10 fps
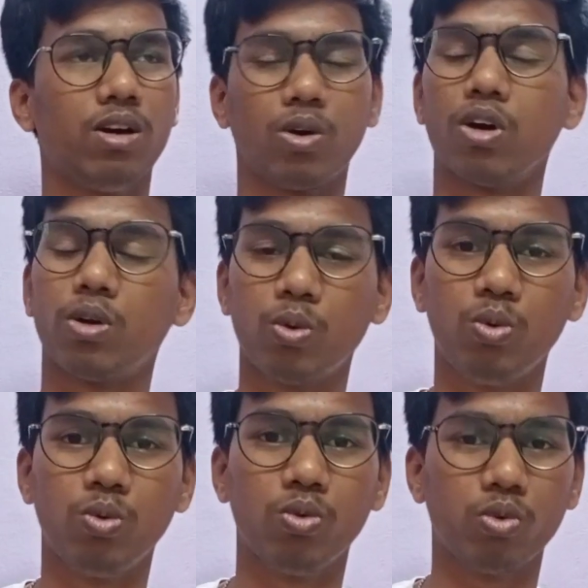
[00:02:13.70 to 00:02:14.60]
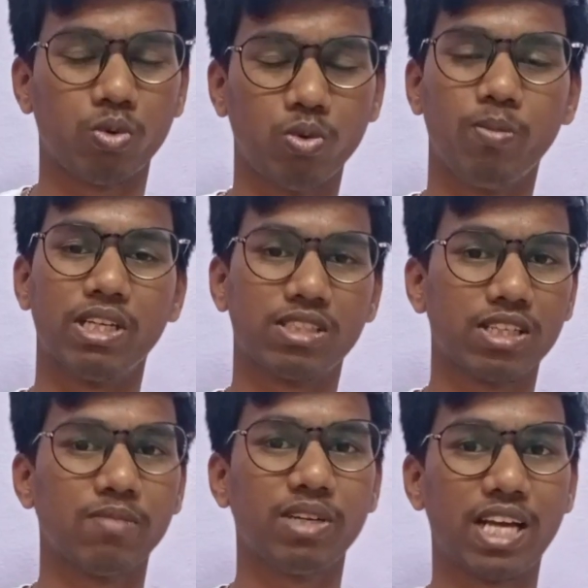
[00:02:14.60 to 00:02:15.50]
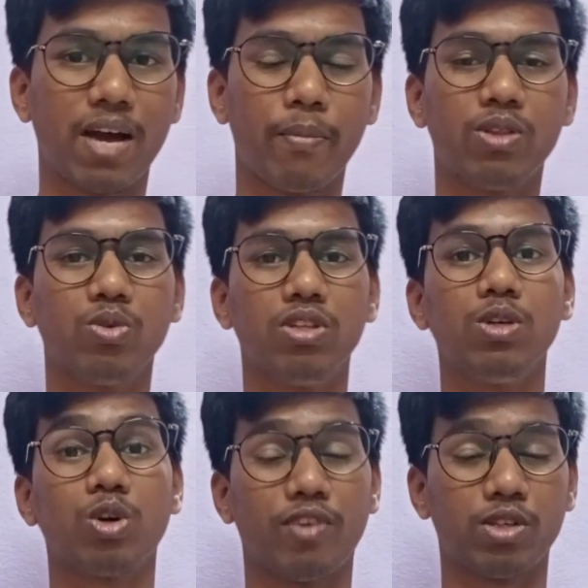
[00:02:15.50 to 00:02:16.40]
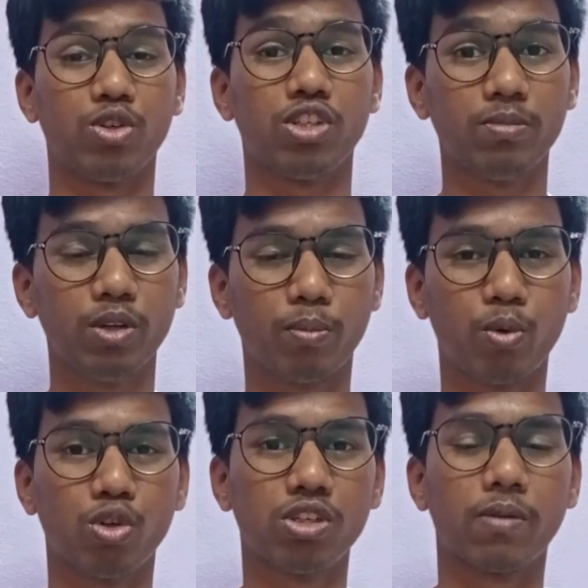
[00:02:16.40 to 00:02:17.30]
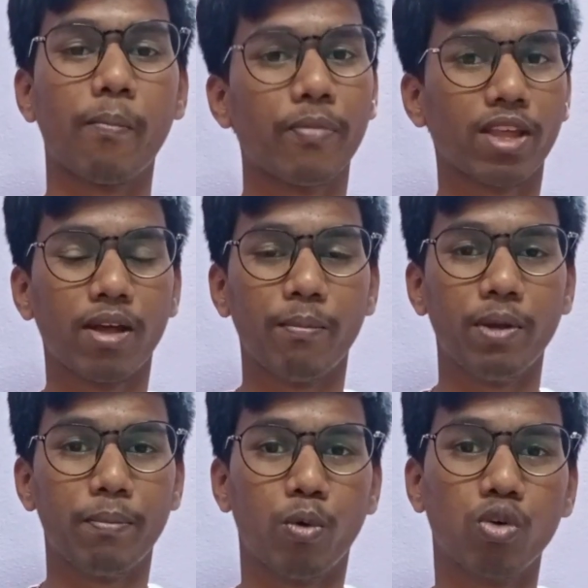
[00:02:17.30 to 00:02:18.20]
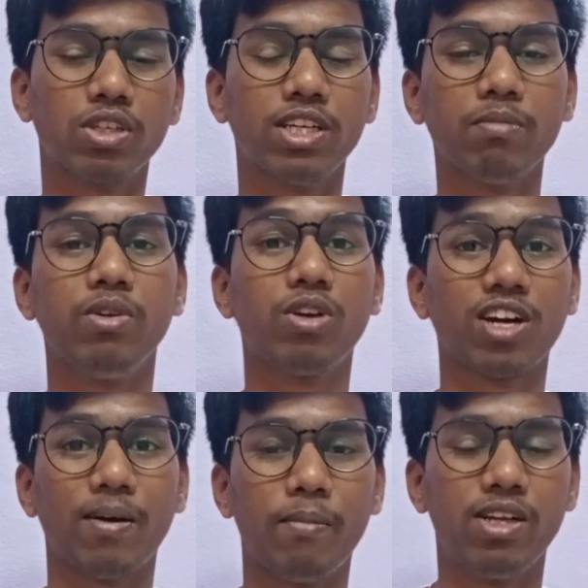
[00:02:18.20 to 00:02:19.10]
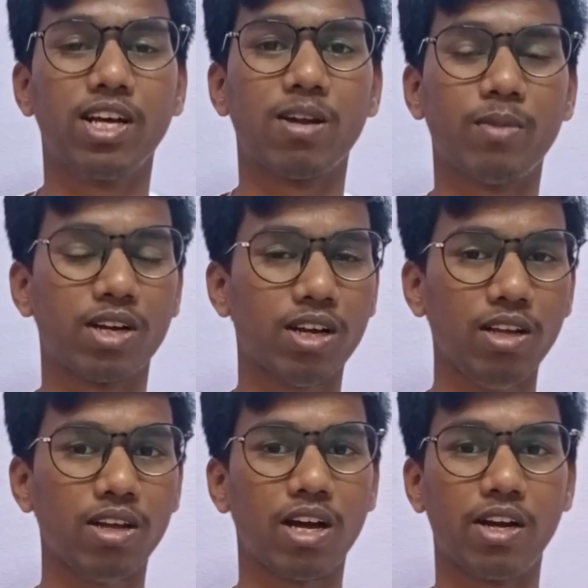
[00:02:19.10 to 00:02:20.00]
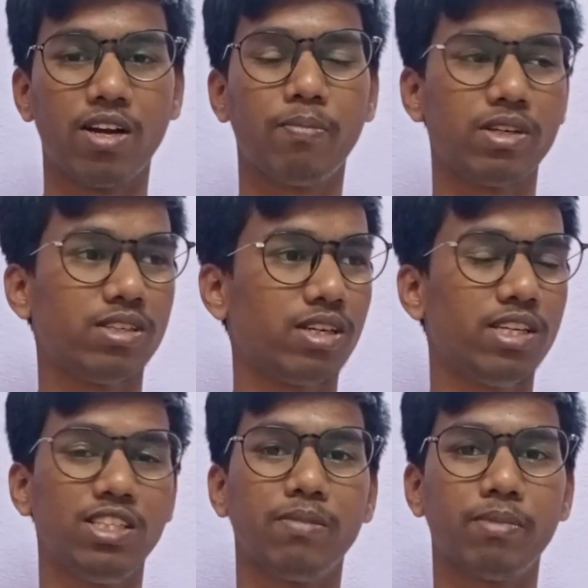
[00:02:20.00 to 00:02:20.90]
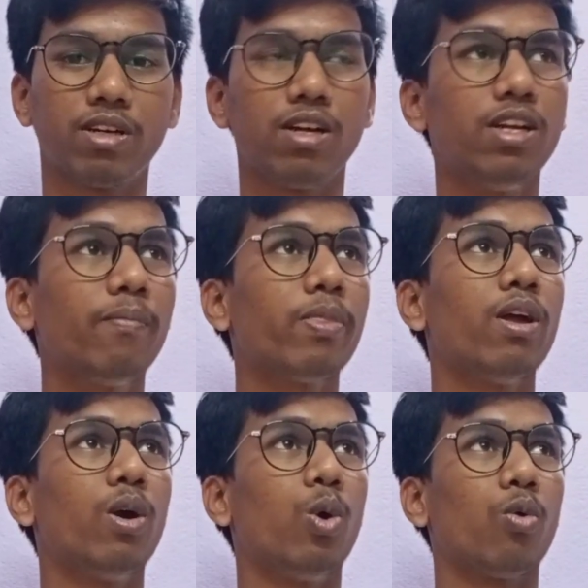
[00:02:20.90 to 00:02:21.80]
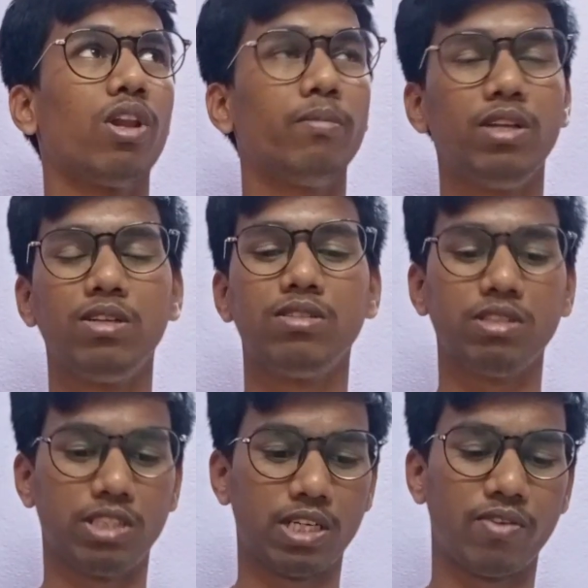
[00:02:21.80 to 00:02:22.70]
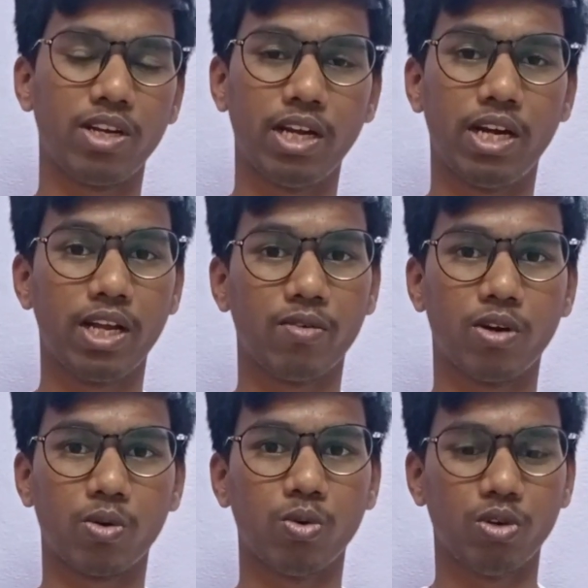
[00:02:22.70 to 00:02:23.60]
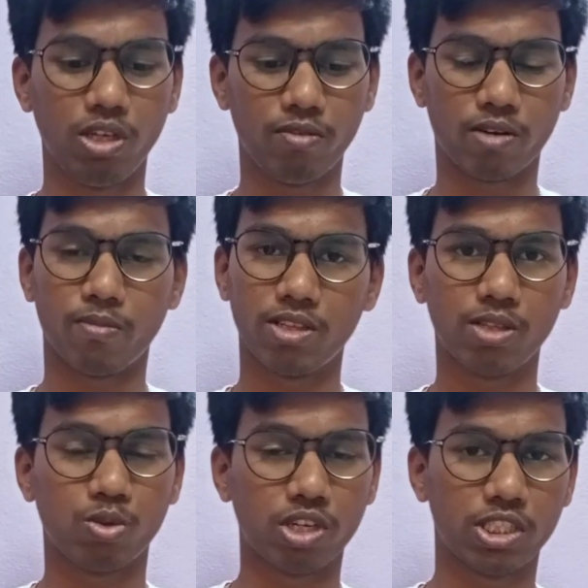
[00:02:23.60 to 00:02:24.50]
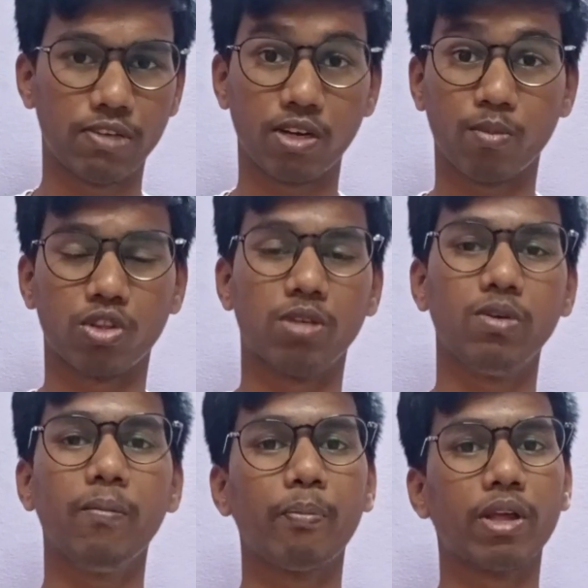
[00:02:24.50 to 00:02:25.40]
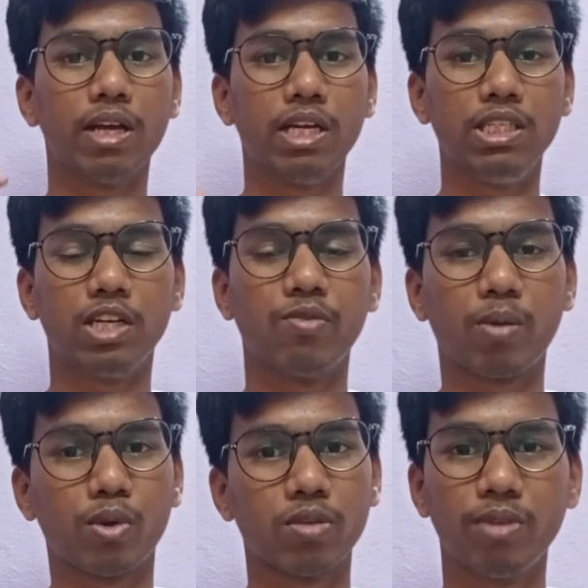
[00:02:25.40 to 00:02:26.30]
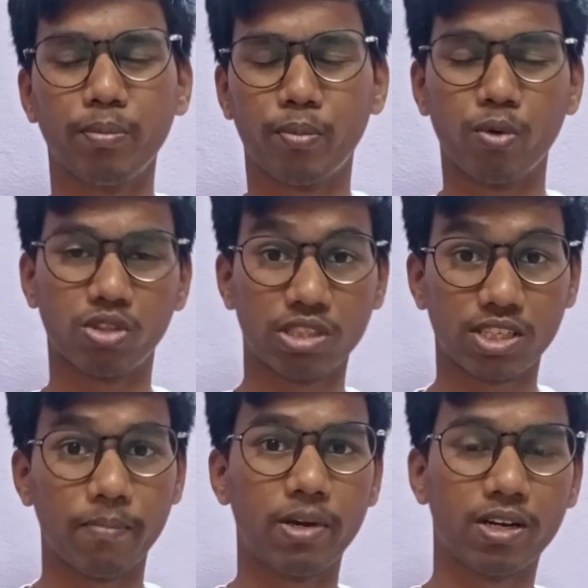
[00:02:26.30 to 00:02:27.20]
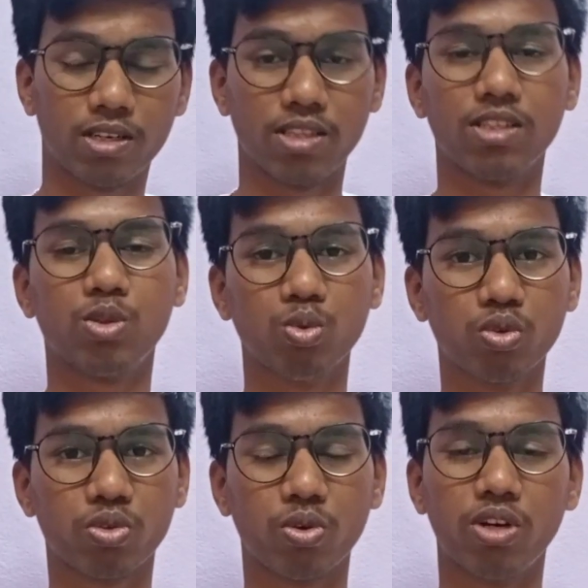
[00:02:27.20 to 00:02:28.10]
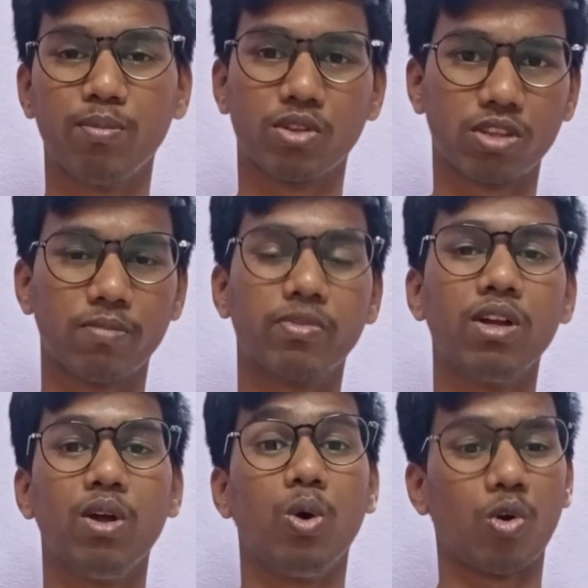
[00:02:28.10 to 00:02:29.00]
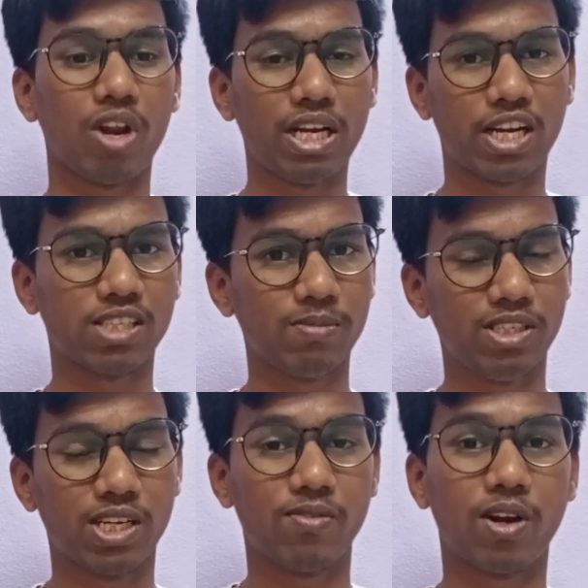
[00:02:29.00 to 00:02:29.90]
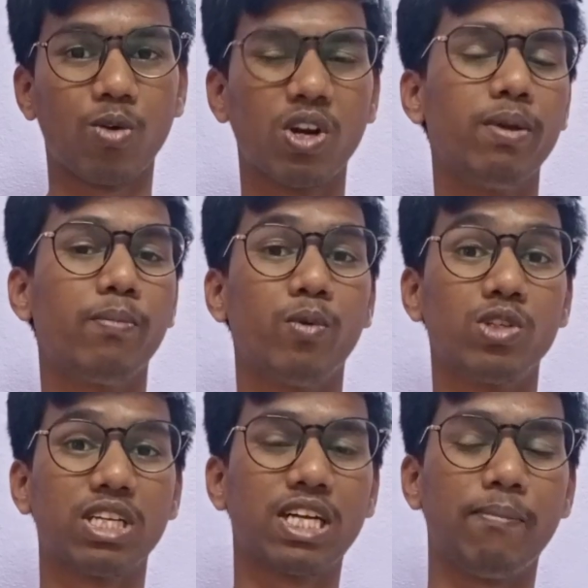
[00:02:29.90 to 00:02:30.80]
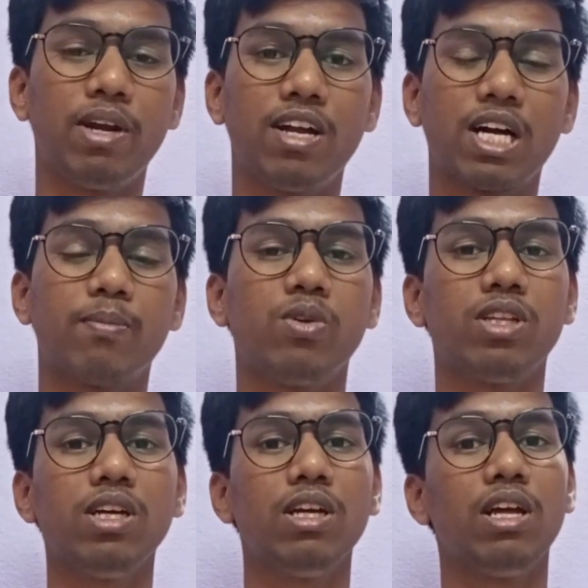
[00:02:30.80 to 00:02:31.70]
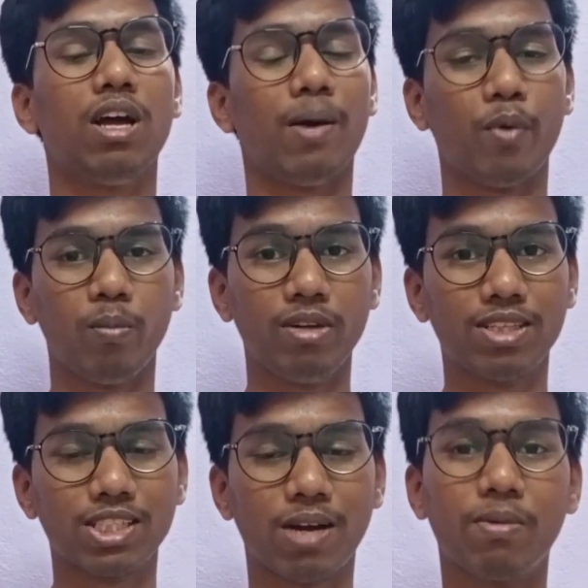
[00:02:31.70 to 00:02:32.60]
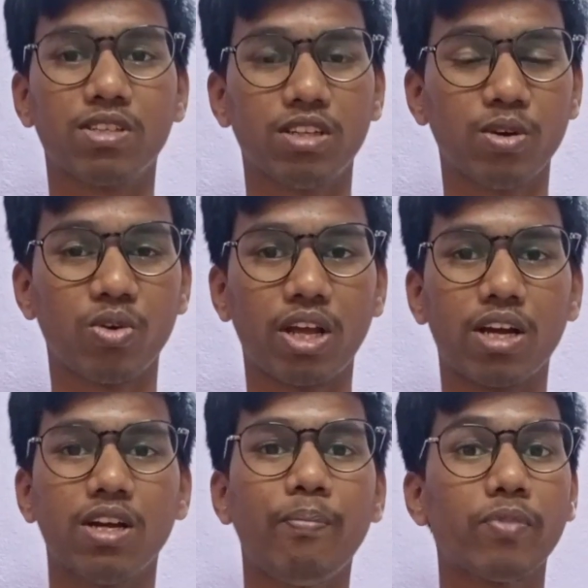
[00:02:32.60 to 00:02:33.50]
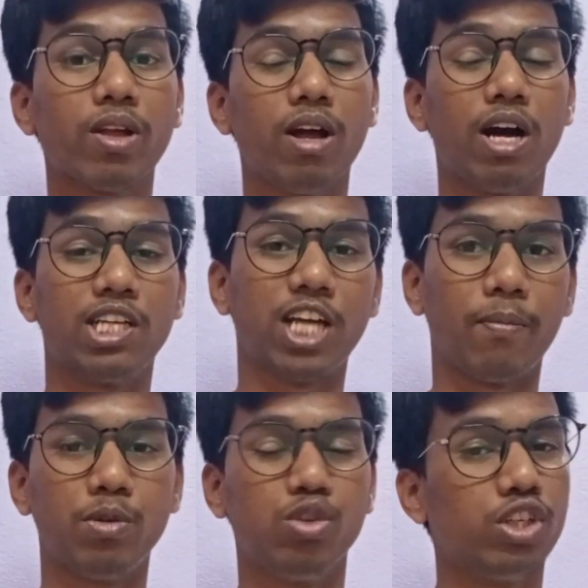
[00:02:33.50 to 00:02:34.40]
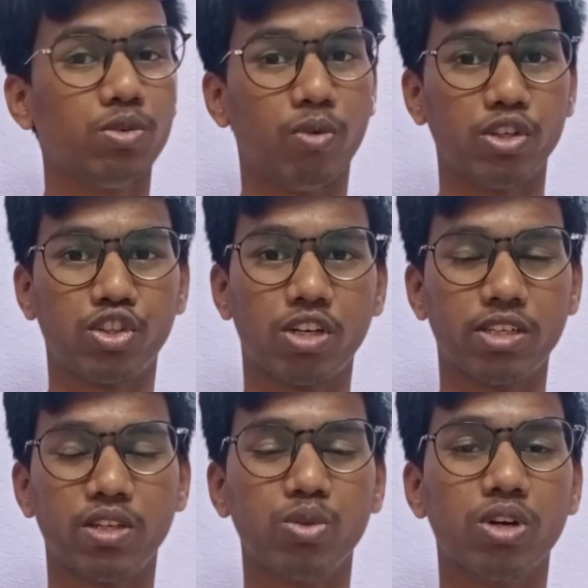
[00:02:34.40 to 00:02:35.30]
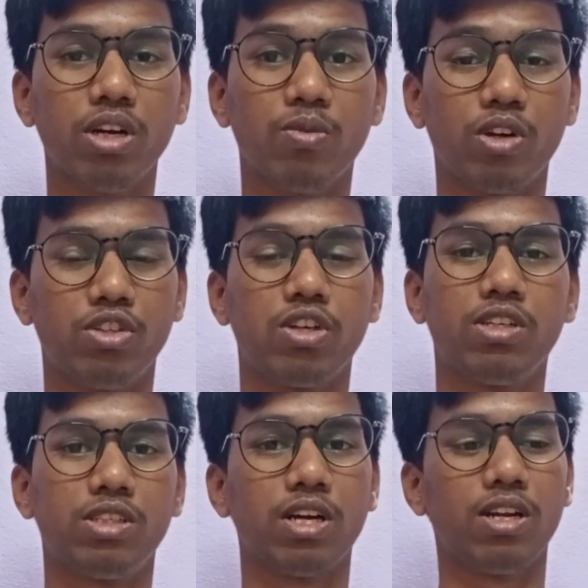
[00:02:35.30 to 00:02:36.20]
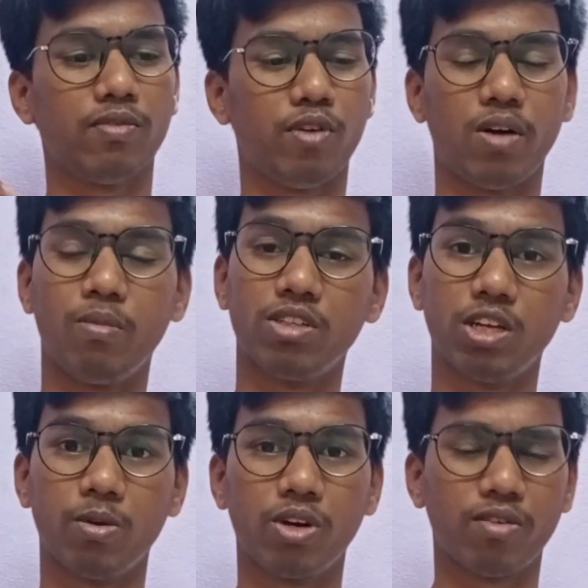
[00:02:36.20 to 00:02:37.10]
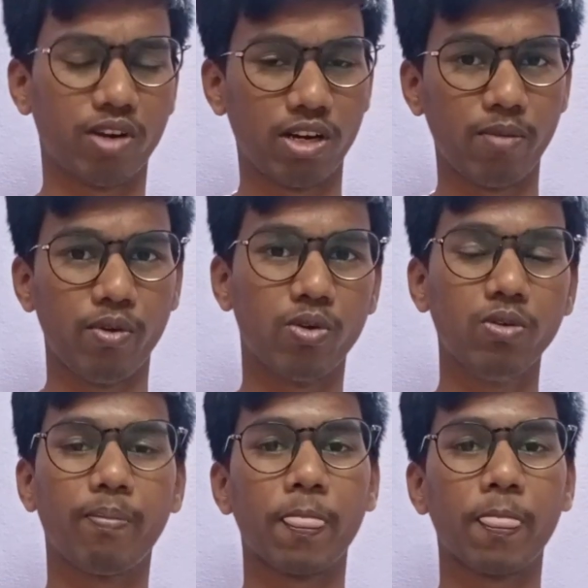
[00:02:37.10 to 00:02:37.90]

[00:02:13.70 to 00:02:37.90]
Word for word: ఒక టూ టూ మంత్స్ అయితే మీకు గ్యాప్ అయితే ఉంది ఫస్ట్ వచ్చేసి మీరు పోర్షన్ మీ పోర్షన్ అయితే మీరు కంప్లీట్ చేయాలన్నమాట హండ్రెడ్ పర్సెంట్ అని నేను చెప్పాను కానీ ఒకవేళ మీరు జనవరి ఎండింగ్ వరకు ఈ వన్ మంత్ అయితే ఉంది కదా జనవరి మొత్తము ఈ జనవరి మొత్తం మీ పోర్షన్ కంప్లీట్ అయితే చూసుకోండి మొత్తం ఒకవేళ ఇన్ కేసు మీ జనవరిలో కూడా మీ పోర్షన్ కంప్లీట్ కాకపోతే అప్పుడు మిగతా చాప్టర్స్ అయితే ఉంటాయి కదా ఆ చాప్టర్స్ వచ్చేసి వన్ షార్ట్స్ అయితే చూడండి వన్ షార్ట్స్ కానీ ఆ ఫార్ములాస్ ఏమైనా ఉంటే అవన్నీ మీరు